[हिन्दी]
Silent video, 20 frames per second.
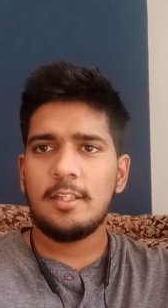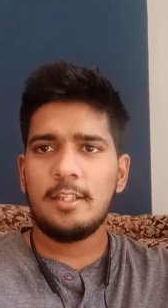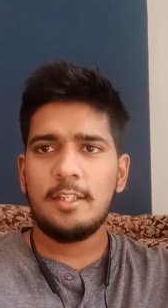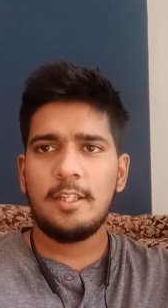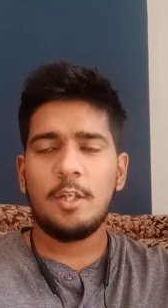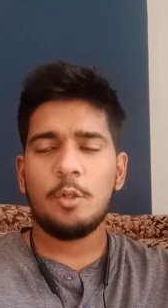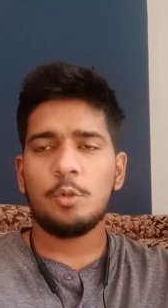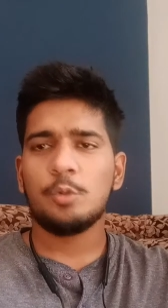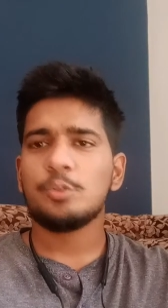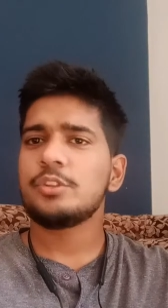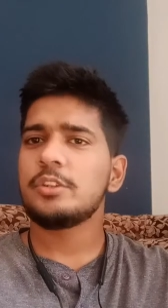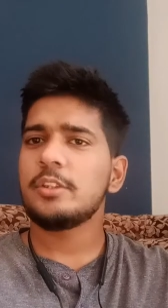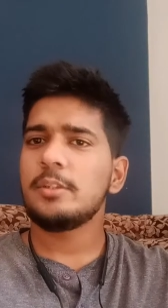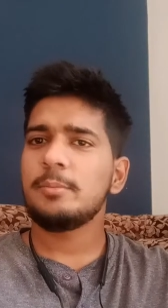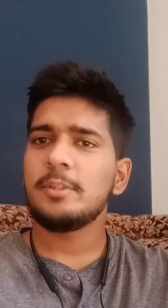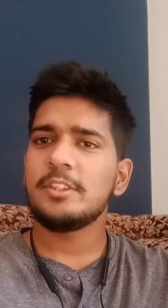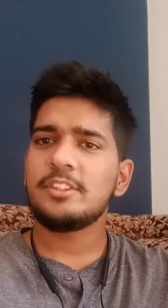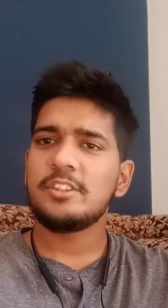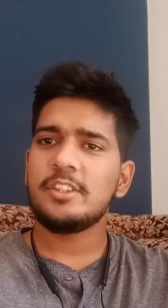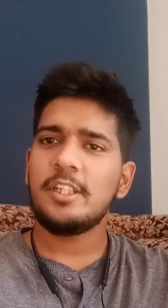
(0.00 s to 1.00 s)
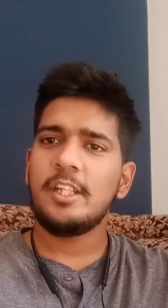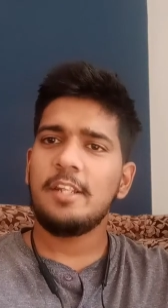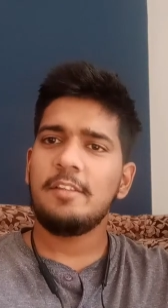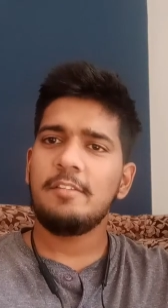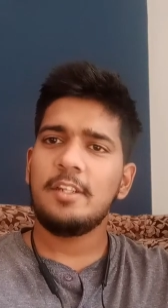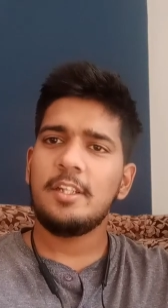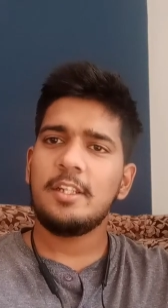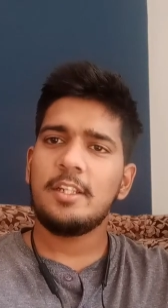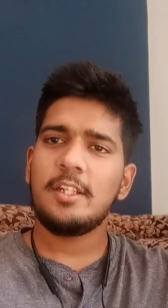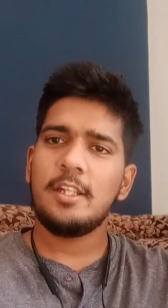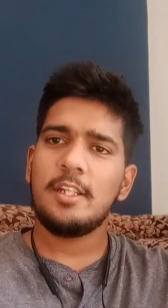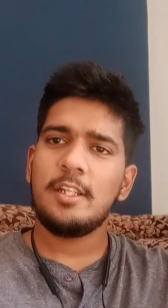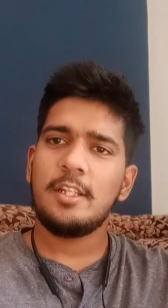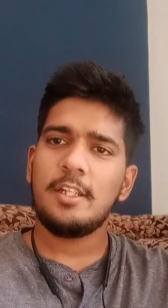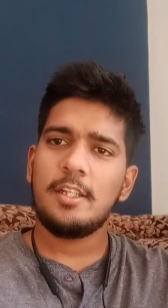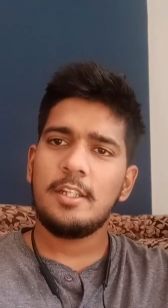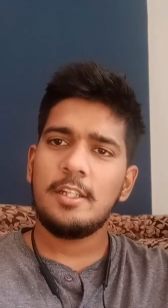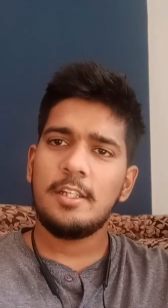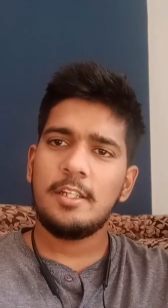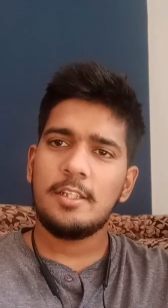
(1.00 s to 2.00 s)
ये क्वेश्चन मर्चेंट नेवी के
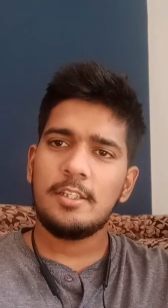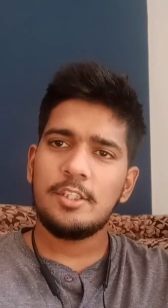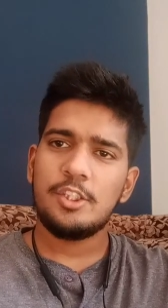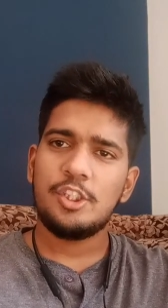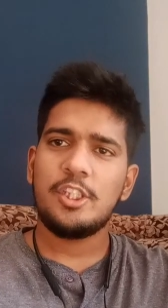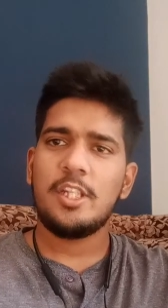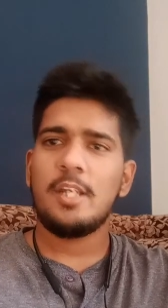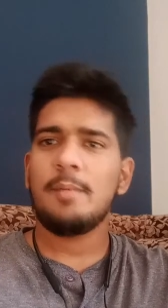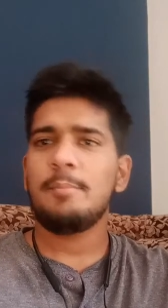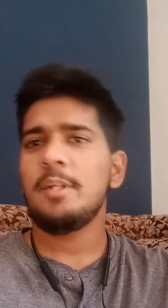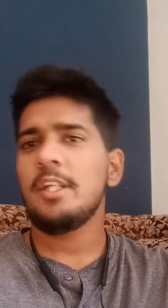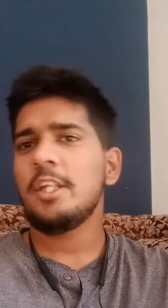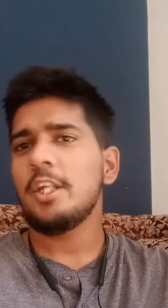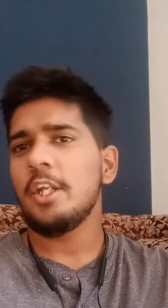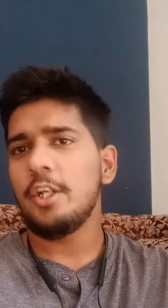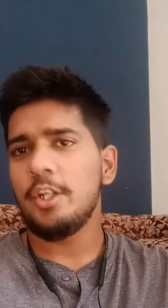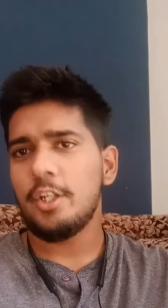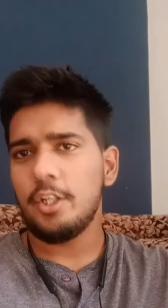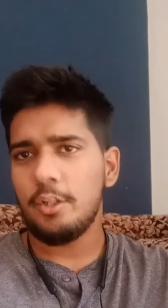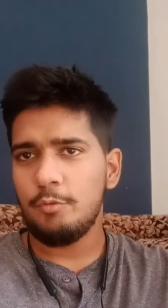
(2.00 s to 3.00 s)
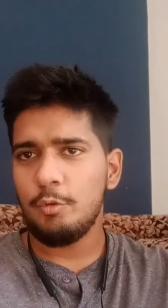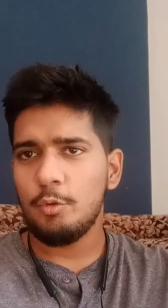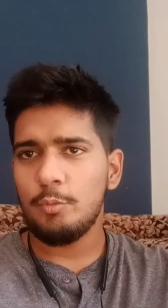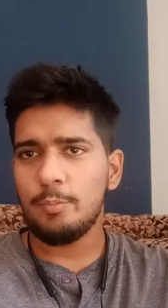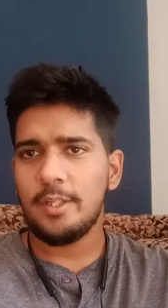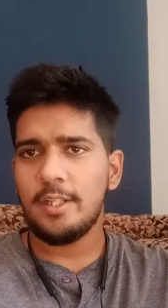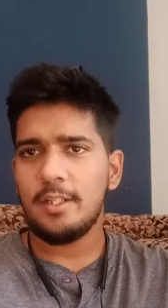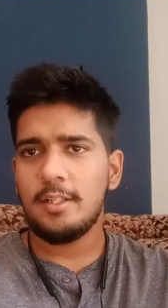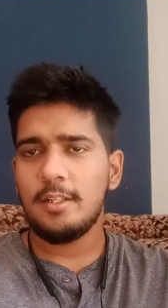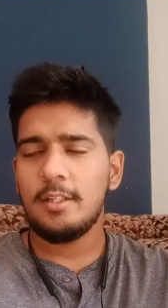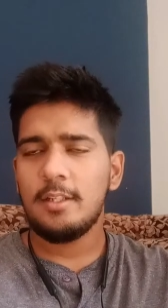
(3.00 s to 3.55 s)
जीएमई e के इंटरव्यू में